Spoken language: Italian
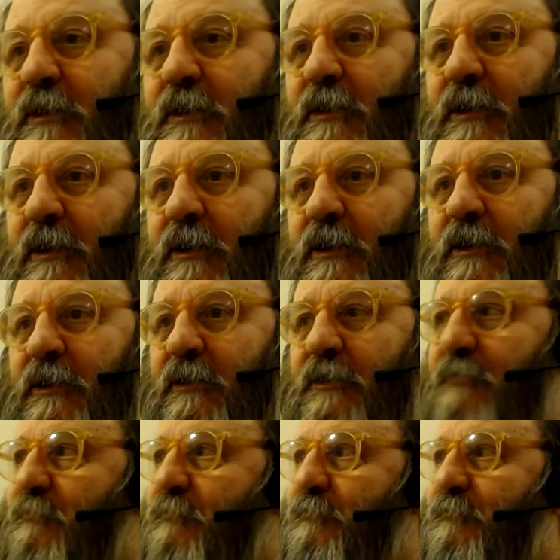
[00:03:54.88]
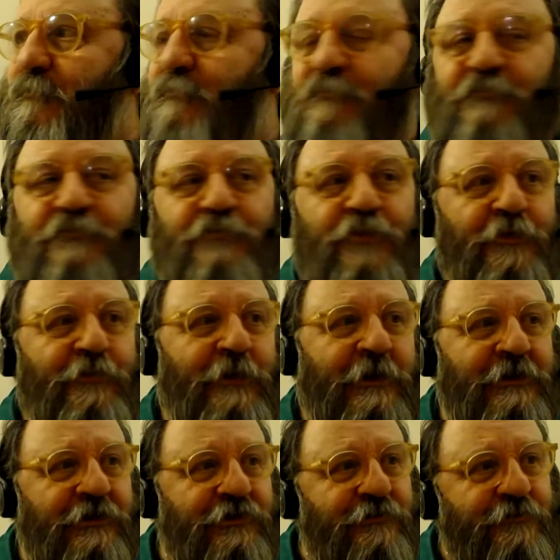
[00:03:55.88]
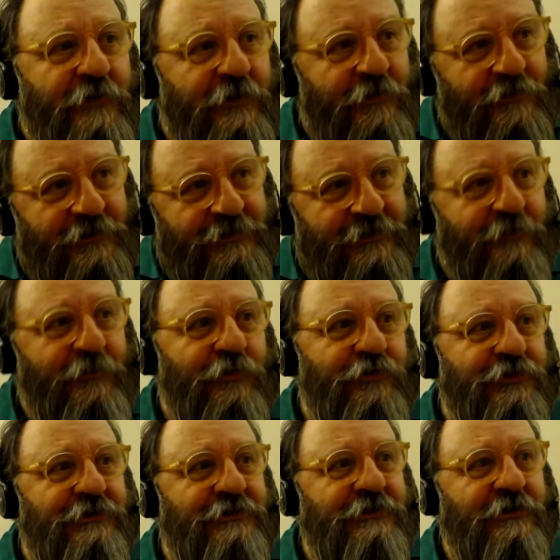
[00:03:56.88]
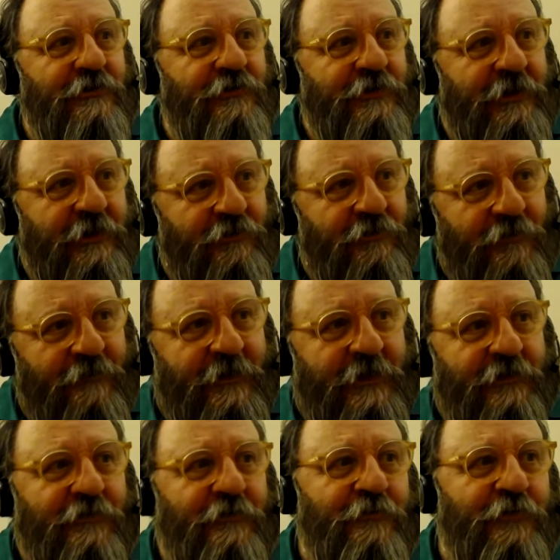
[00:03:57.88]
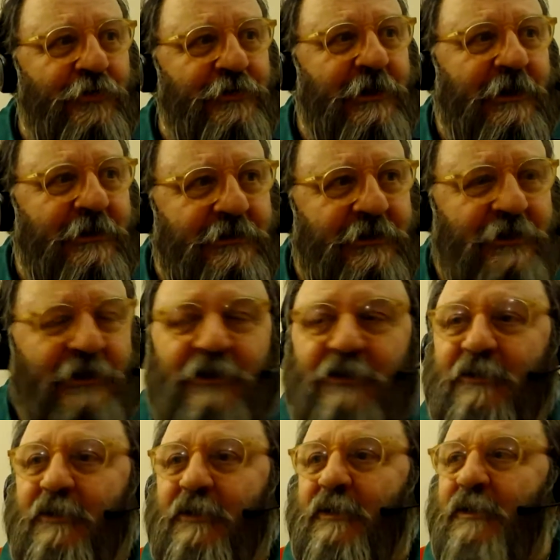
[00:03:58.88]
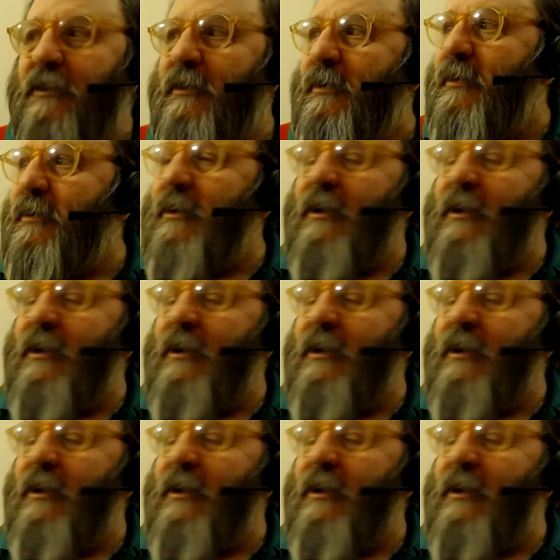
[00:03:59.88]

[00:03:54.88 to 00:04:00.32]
e mm, poi partecipano a queste processioni in cui vengono portate le